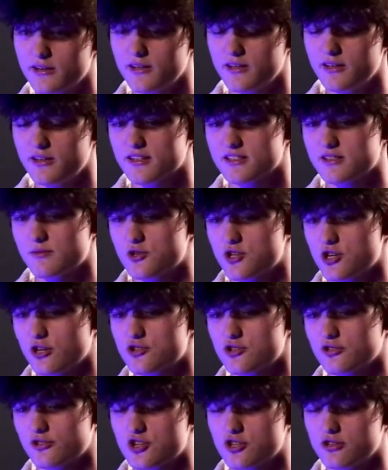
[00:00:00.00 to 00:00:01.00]
и я замечал,
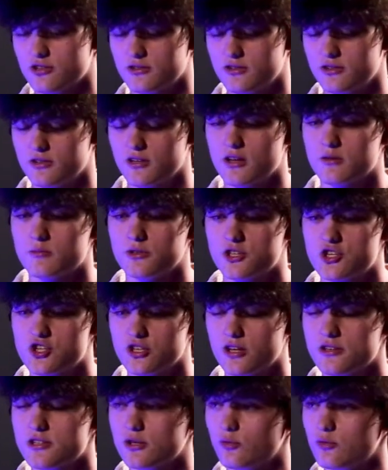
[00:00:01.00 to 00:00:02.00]
что начал, ну, как бы
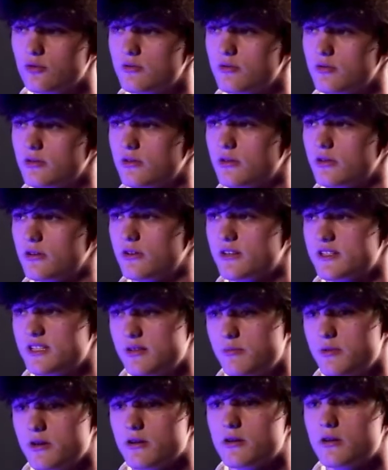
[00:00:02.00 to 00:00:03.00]
начала тянуть э, к
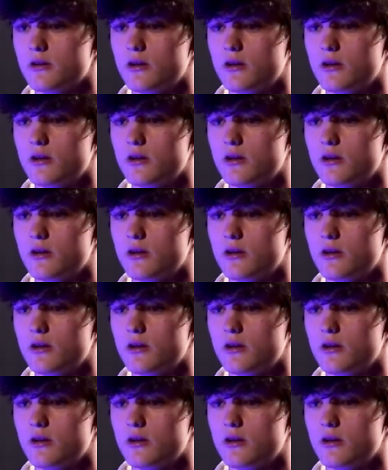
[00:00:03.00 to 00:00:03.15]
себе.